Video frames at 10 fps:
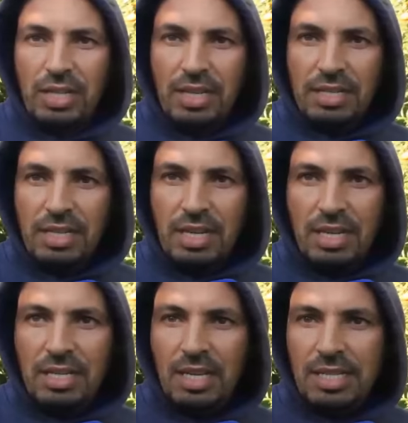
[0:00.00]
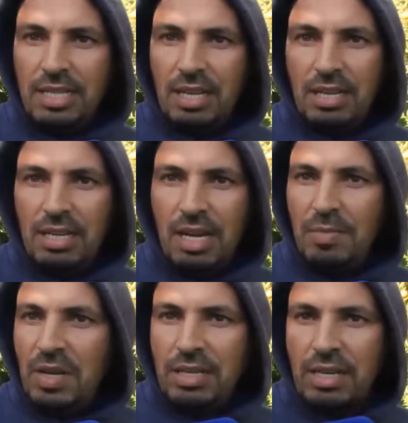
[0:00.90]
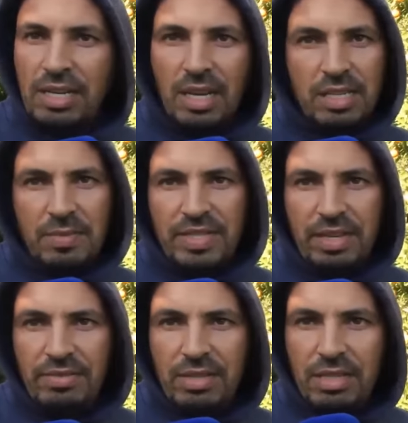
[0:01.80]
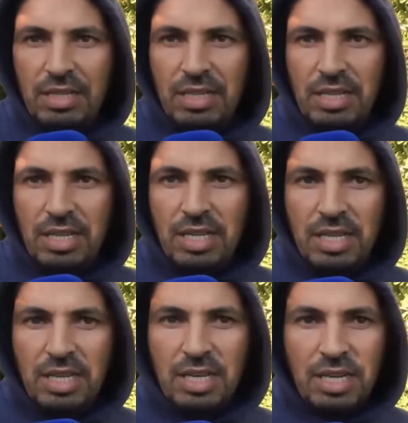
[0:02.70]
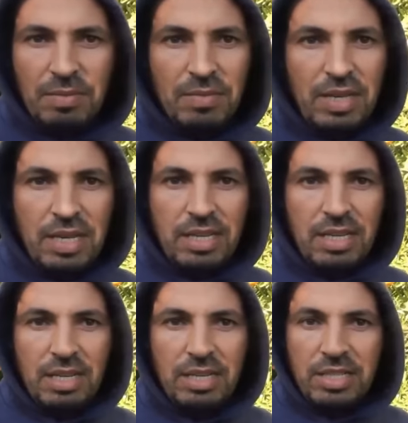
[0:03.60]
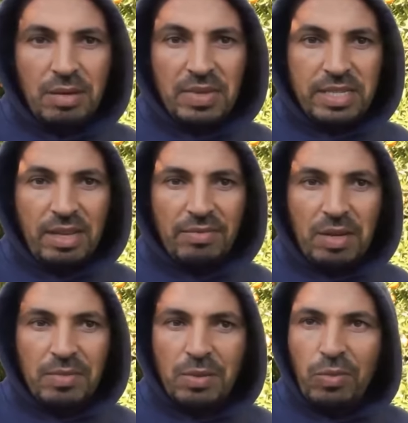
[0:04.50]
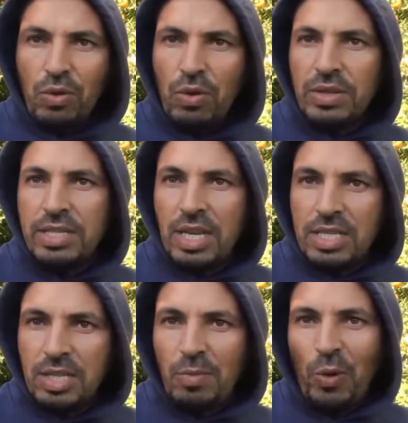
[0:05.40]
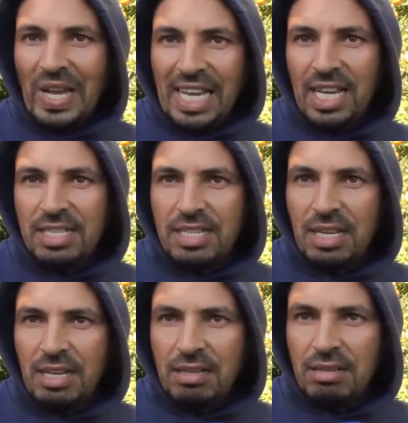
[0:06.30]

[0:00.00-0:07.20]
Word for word: تاعنا راه هنا يد العامله راهي ناقصه بزاف راهم اللي جان بزاف راهم يتبعوا لونسيج يتبعوا غير الحاجه السهله